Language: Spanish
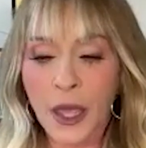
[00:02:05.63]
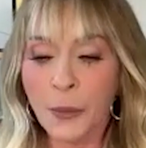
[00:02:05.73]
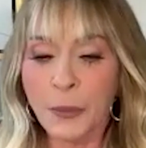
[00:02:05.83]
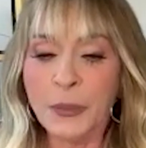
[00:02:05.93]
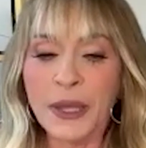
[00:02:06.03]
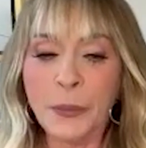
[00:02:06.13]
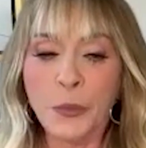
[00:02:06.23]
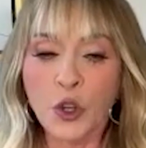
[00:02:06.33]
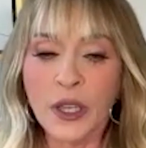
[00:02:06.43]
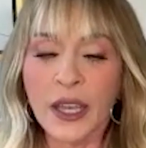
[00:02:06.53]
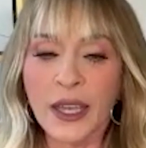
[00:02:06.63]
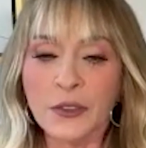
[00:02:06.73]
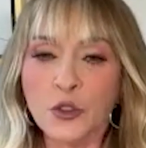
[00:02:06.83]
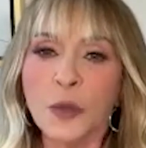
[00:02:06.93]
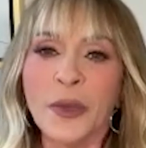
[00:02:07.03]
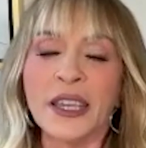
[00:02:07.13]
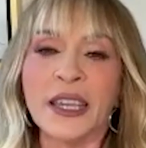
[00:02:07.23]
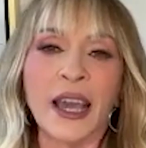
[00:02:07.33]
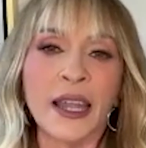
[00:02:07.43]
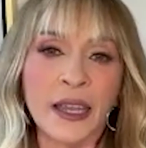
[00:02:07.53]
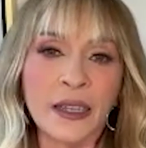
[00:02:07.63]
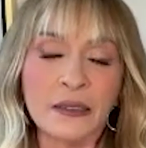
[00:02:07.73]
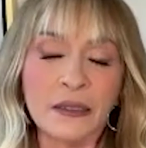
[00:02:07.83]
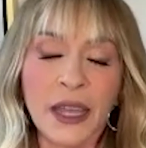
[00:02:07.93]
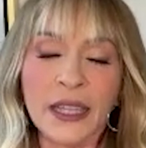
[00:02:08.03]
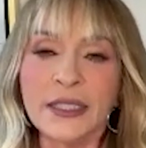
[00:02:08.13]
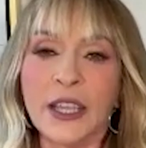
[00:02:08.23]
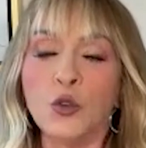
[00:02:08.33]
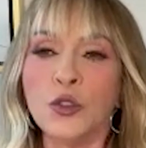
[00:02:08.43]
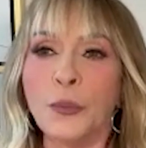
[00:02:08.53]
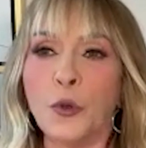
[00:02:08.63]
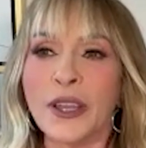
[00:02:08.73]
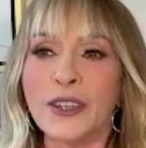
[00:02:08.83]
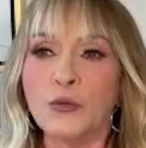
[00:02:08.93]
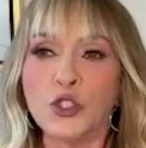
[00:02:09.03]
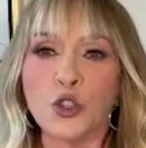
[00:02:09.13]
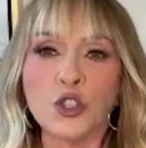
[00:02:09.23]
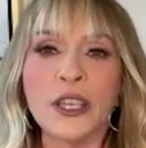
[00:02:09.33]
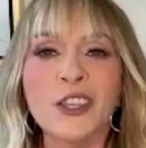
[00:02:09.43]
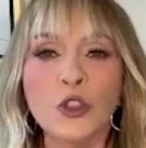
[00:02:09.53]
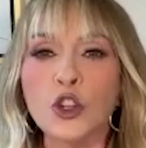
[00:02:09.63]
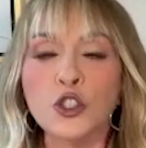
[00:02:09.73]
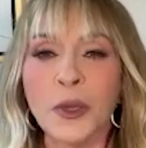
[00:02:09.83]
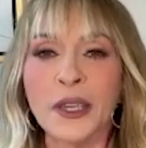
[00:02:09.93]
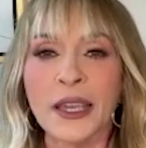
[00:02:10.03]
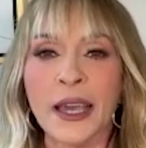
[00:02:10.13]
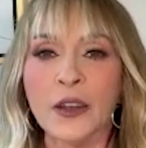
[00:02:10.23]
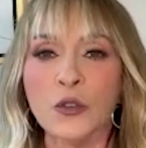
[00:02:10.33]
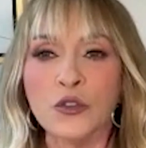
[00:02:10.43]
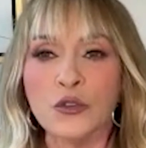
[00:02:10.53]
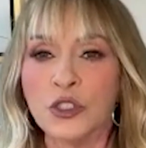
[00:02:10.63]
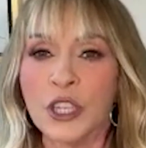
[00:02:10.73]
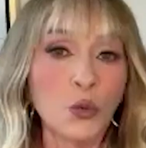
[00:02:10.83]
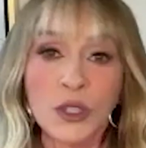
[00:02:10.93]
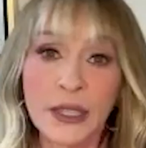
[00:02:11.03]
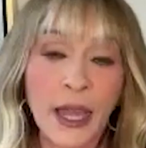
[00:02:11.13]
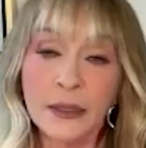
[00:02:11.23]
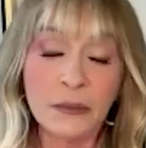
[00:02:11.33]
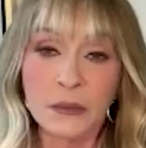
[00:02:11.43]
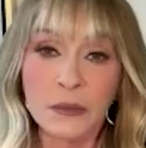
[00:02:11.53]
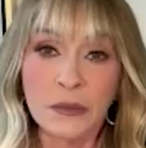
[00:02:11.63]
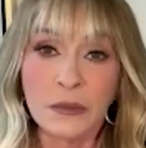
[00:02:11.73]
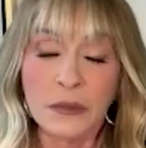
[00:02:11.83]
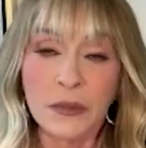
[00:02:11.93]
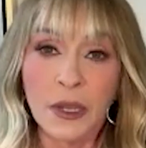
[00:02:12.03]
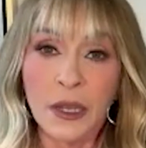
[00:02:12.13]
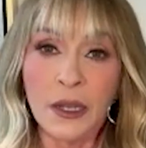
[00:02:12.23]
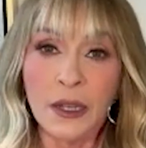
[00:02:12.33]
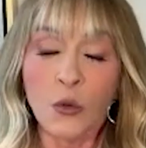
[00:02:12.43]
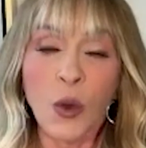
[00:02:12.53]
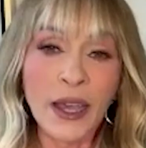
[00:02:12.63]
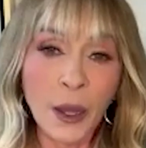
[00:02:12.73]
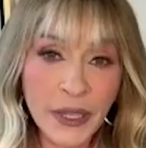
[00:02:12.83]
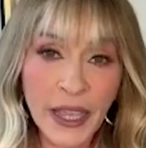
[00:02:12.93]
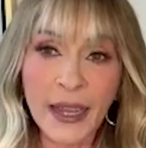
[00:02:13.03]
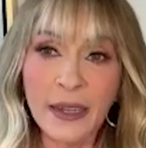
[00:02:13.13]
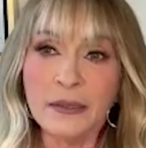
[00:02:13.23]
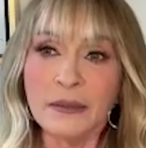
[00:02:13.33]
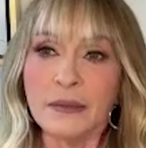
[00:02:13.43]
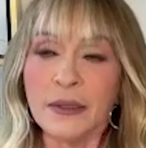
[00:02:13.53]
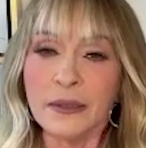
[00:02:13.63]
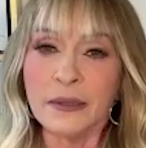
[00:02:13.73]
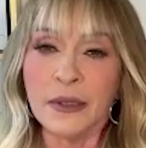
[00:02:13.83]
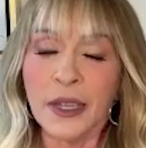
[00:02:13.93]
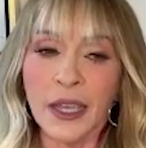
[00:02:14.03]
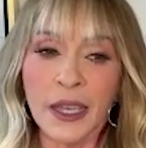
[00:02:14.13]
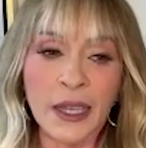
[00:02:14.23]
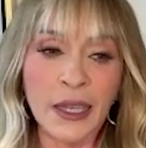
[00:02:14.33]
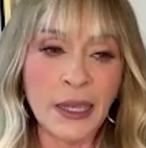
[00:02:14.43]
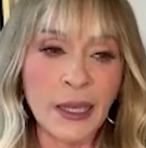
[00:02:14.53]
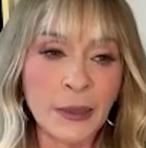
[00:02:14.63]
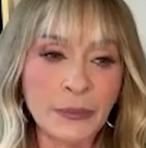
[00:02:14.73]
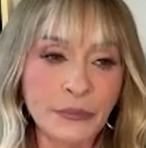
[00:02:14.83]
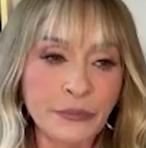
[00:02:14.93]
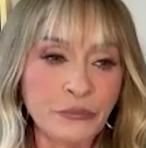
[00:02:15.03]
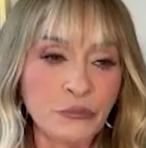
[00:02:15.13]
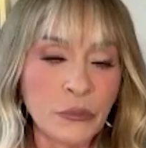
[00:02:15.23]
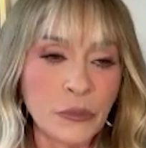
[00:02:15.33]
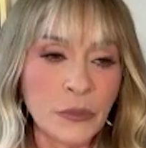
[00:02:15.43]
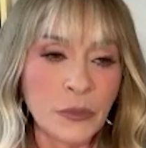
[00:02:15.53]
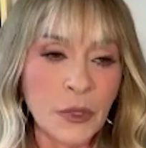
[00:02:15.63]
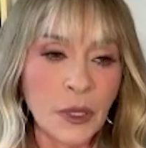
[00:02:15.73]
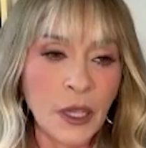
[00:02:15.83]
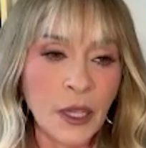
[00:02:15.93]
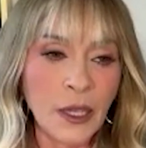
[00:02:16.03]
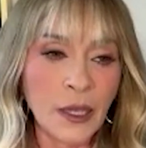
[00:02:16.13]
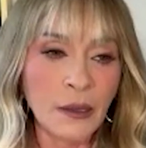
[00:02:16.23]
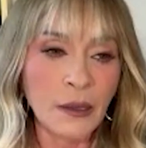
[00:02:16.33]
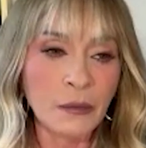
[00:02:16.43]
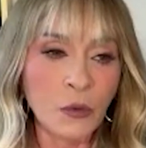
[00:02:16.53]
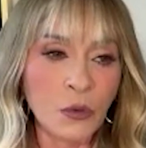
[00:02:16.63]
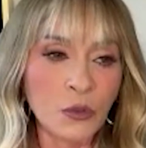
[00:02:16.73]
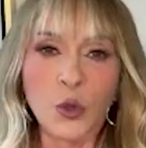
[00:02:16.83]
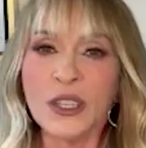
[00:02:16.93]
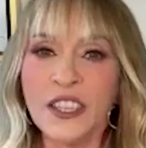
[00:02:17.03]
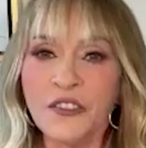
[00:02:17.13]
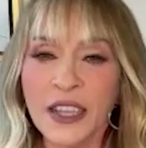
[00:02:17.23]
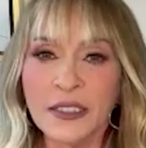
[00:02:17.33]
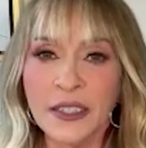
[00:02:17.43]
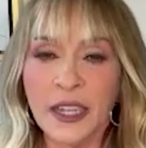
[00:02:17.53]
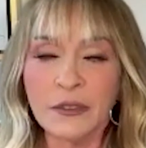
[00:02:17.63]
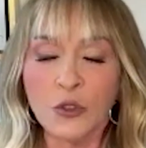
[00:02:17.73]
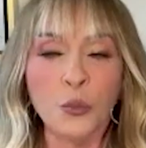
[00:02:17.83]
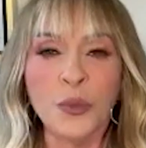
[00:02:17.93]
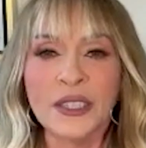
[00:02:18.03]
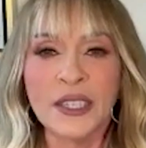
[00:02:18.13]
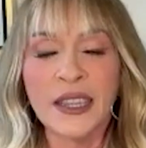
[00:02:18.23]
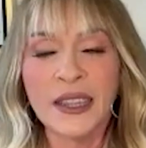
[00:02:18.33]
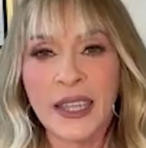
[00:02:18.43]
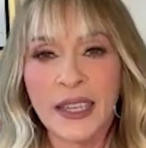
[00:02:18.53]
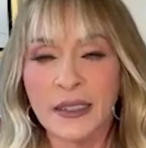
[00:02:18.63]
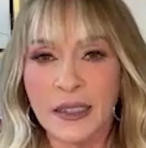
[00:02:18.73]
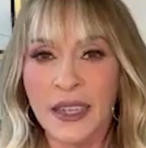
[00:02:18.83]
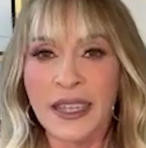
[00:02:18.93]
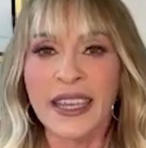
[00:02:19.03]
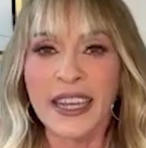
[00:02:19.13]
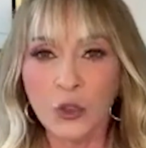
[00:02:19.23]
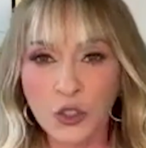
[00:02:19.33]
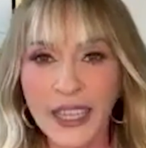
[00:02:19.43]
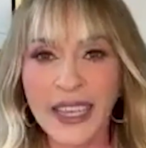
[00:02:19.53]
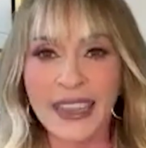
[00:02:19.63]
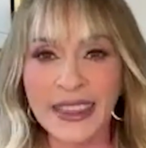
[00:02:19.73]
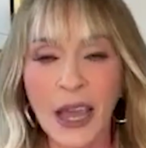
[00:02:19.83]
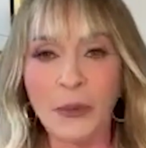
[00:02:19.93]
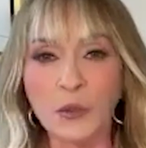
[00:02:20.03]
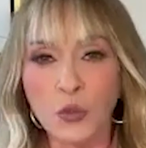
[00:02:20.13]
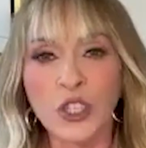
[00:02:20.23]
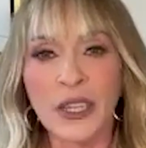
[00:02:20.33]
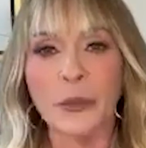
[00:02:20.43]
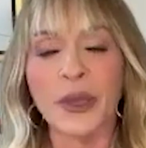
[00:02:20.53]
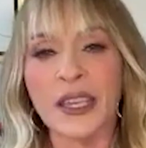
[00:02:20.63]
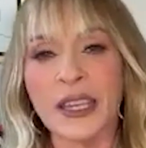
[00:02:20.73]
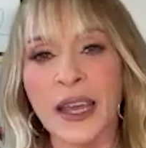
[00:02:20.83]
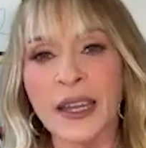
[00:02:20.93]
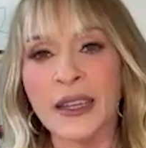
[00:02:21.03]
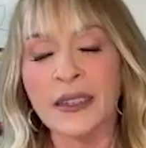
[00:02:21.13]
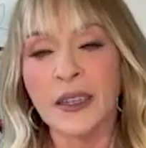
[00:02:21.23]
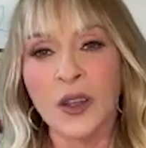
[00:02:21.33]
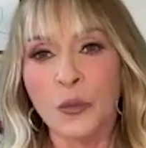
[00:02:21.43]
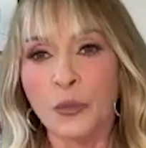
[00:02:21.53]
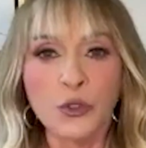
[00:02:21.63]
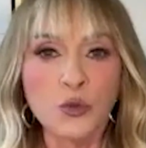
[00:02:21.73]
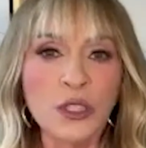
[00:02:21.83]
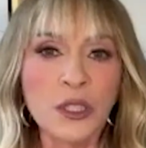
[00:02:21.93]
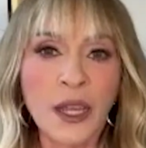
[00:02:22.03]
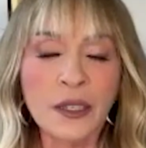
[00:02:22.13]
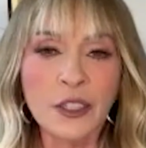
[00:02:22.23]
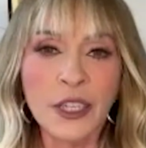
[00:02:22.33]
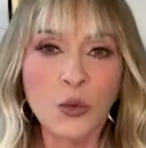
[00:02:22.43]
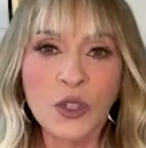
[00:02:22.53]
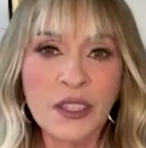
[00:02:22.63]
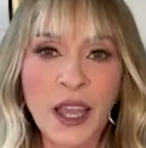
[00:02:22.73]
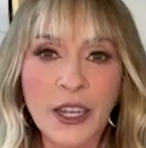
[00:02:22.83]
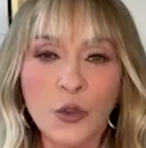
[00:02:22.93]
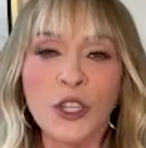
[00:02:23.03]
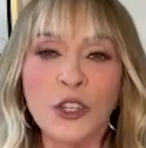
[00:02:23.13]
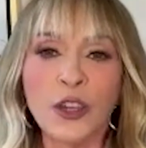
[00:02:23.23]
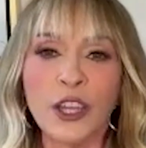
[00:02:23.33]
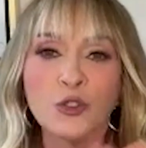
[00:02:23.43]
en primera porque soy mexicana, en segunda porque nuestros ídolos mexicanos ya no están. Juan Gabriel, Juan eh, eh, Joan Sebastián, Don Vicente, que eran los que cantaban música mexicana, pues no están, ya no están. El único que